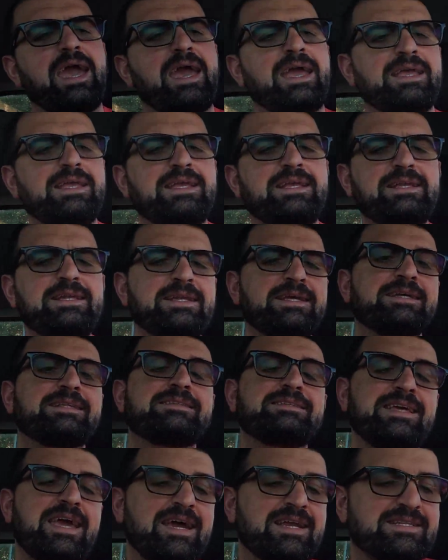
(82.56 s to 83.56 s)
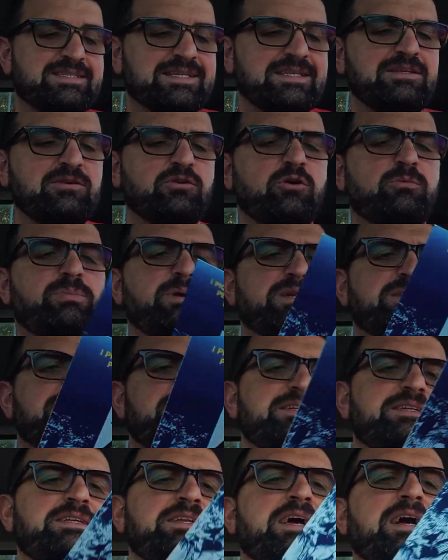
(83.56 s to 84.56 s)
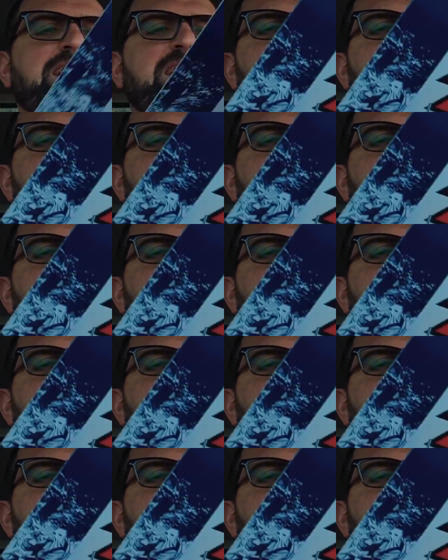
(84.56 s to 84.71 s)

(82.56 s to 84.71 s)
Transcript: e in terza di copertina